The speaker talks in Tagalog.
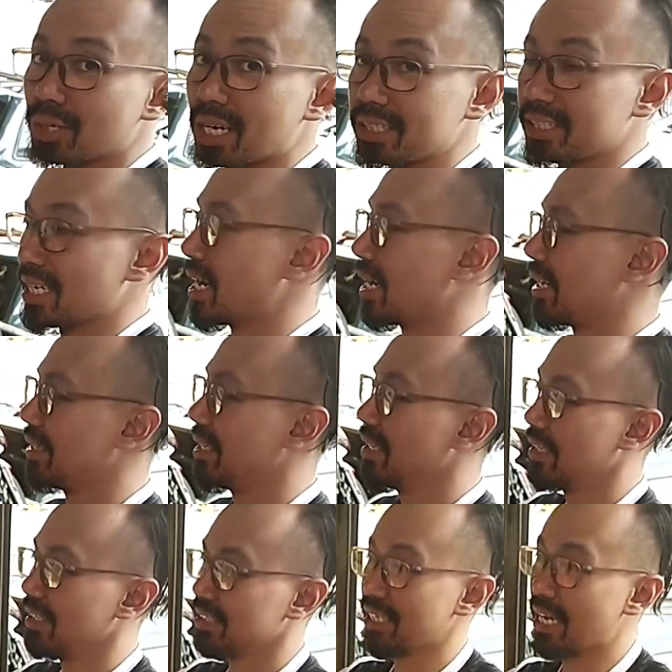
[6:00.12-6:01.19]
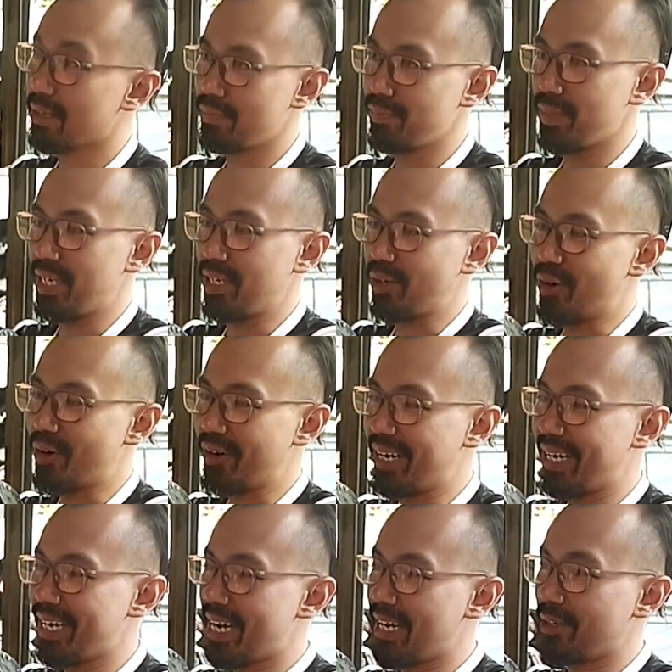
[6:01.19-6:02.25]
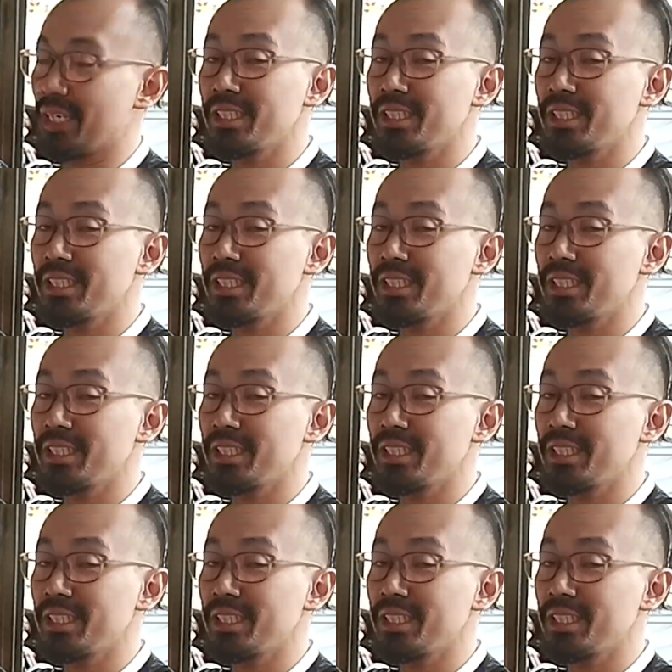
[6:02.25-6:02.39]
kanyang side mirror. Ayan,